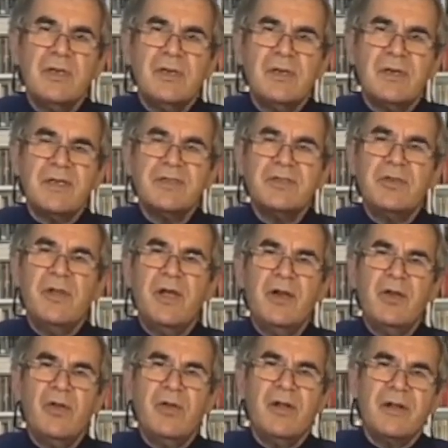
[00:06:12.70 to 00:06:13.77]
Rasyonel
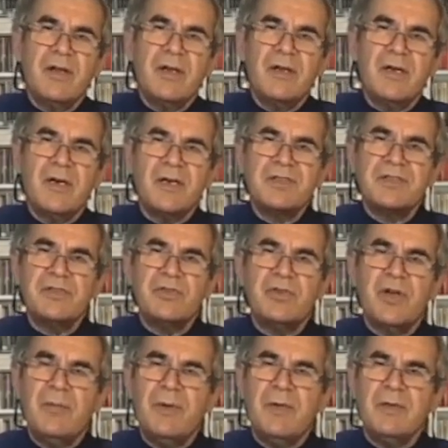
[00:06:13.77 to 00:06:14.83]
olarak karşı
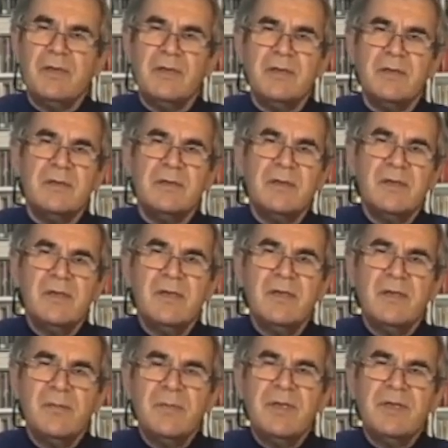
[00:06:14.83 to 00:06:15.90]
duramadığın
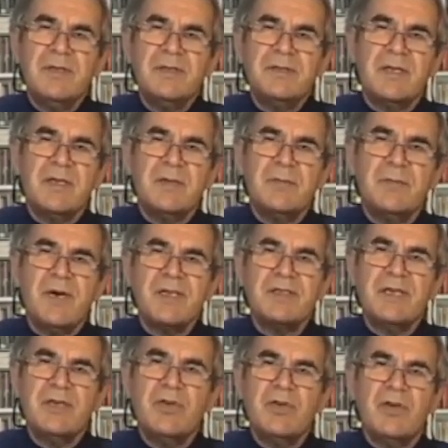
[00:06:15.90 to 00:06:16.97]
bir insanı
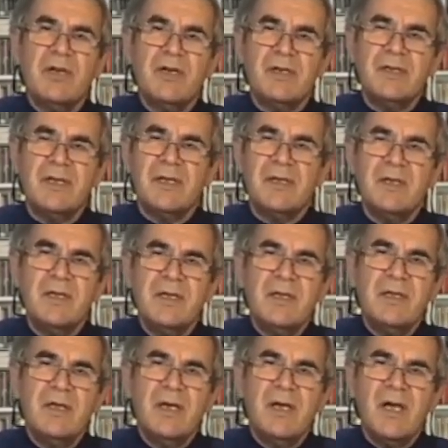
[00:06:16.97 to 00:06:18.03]
başka yollardan,
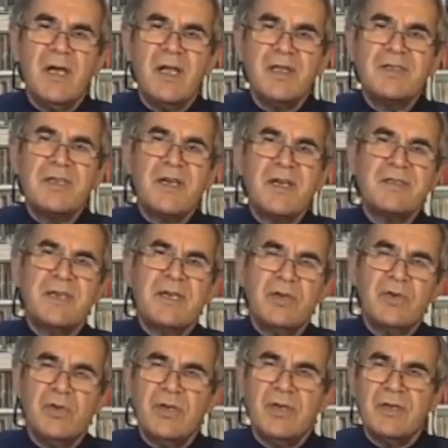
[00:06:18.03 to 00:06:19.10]
alçak
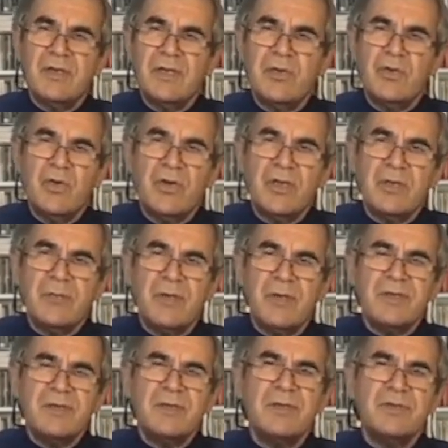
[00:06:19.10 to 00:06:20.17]
yollardan yok etmeye
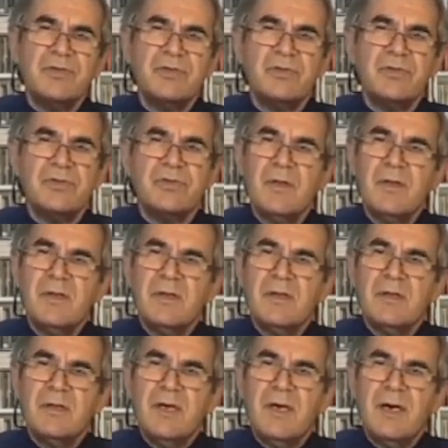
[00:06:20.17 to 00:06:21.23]
çalışıyorsun.
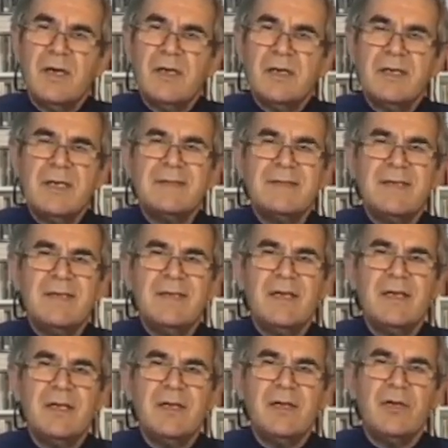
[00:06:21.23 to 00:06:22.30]
Daha
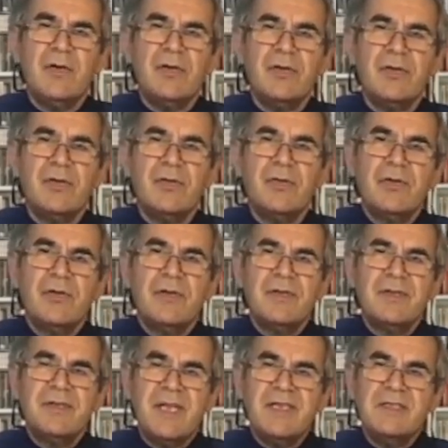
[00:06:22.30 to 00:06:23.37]
geçenlerde gördük.
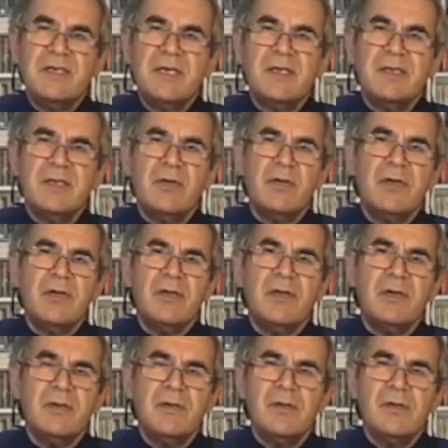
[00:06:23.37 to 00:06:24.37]
Seccade olayı.